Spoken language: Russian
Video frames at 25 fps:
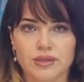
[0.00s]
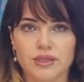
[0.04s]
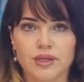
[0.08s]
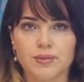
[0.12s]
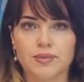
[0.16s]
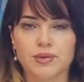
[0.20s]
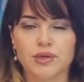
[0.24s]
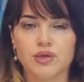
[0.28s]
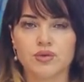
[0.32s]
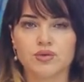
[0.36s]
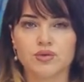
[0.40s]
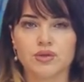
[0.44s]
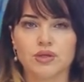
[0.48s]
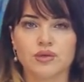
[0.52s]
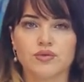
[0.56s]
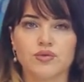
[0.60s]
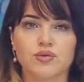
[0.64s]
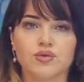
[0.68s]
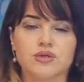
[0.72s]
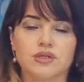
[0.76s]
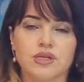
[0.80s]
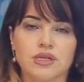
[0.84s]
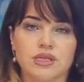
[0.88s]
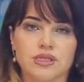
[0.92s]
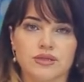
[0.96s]
На период
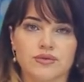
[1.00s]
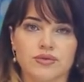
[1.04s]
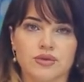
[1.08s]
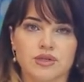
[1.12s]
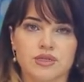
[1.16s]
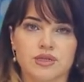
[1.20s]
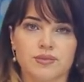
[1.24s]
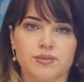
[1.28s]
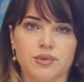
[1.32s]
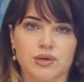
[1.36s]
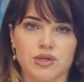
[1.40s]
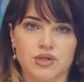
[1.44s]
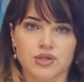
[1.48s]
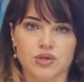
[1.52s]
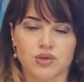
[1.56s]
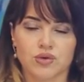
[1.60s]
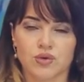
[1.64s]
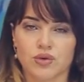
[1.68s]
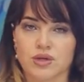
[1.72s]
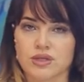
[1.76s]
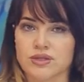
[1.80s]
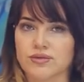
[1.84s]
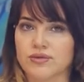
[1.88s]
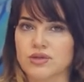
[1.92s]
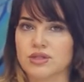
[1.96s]
его действия
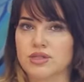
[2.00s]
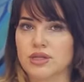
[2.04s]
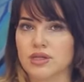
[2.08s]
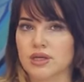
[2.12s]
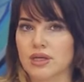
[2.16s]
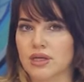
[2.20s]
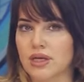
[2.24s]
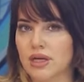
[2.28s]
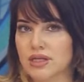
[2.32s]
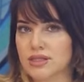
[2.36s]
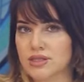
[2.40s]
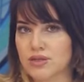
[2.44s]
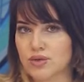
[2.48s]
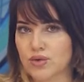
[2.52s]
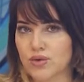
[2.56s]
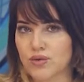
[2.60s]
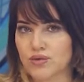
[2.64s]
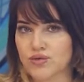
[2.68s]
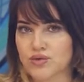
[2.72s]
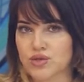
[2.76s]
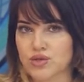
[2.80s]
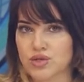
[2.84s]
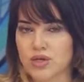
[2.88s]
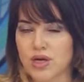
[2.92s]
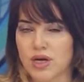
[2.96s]
запрещено разведение
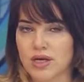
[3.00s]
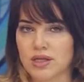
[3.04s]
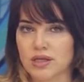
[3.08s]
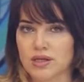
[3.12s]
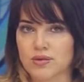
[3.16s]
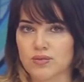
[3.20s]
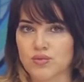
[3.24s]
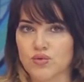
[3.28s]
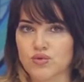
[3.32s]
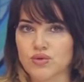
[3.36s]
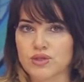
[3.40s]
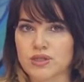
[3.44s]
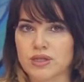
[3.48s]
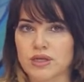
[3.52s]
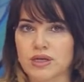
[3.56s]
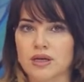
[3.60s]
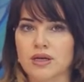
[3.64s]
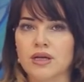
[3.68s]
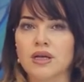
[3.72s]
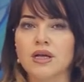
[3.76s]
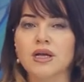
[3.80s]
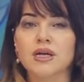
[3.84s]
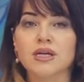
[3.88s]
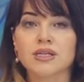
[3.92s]
костров, сжигание мусора,